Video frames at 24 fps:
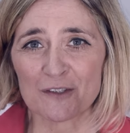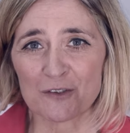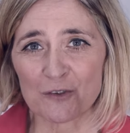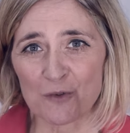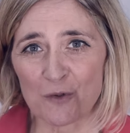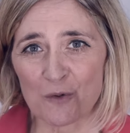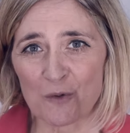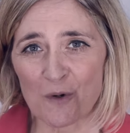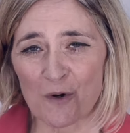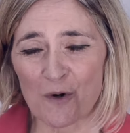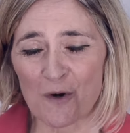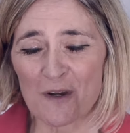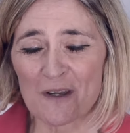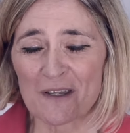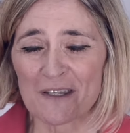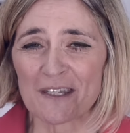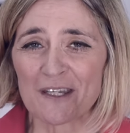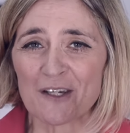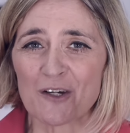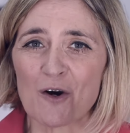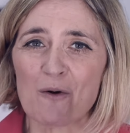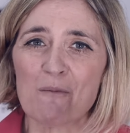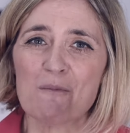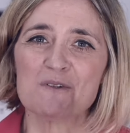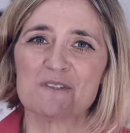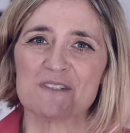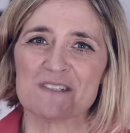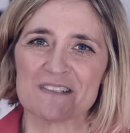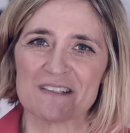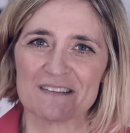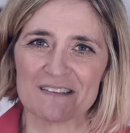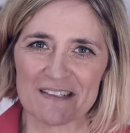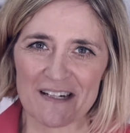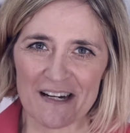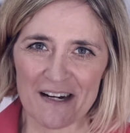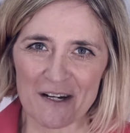estuvo y cómo se
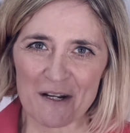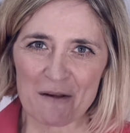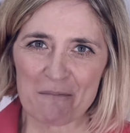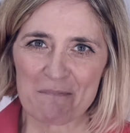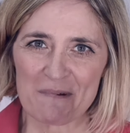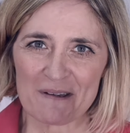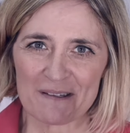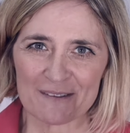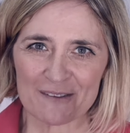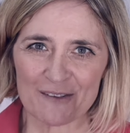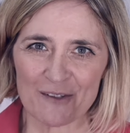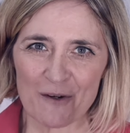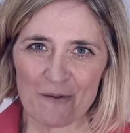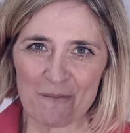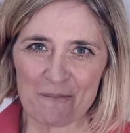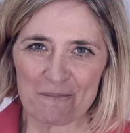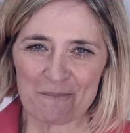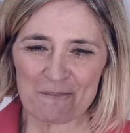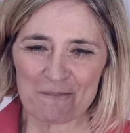sienten al respecto.